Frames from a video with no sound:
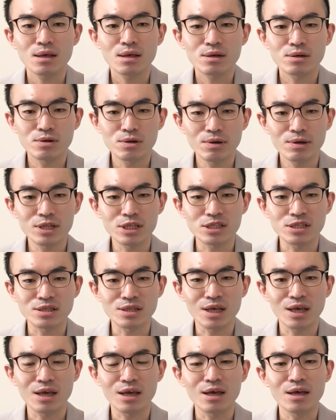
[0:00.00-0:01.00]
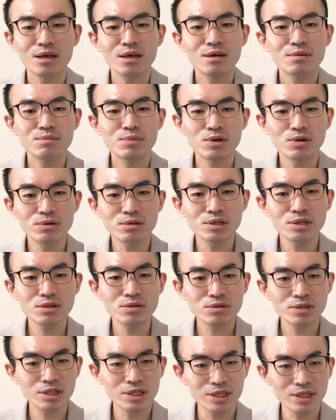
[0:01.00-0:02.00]
これはですね、病院
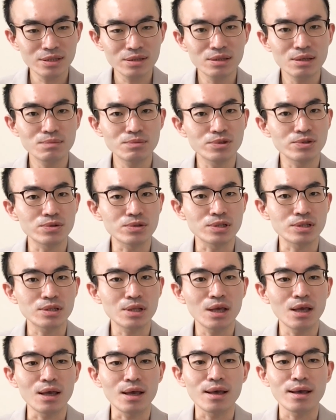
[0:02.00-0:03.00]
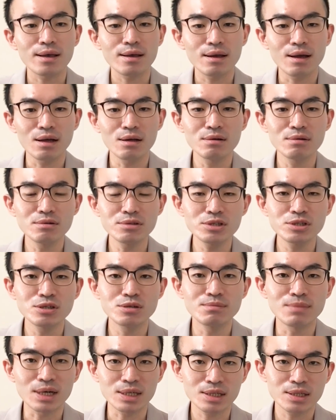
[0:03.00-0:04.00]
のシステムとして看護師
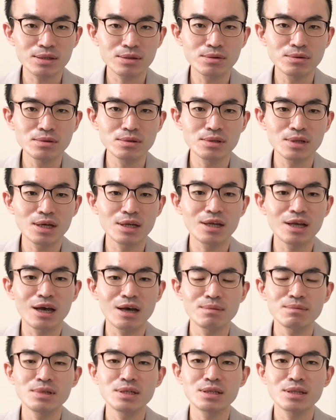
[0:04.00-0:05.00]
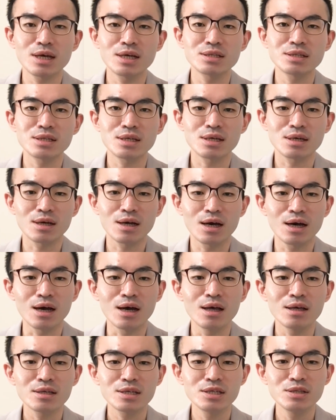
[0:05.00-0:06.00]
を巻き込んだリハビリ体制
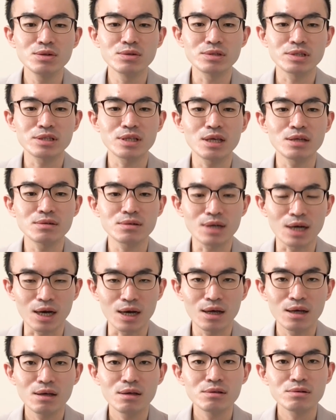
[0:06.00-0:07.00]
が機能しているか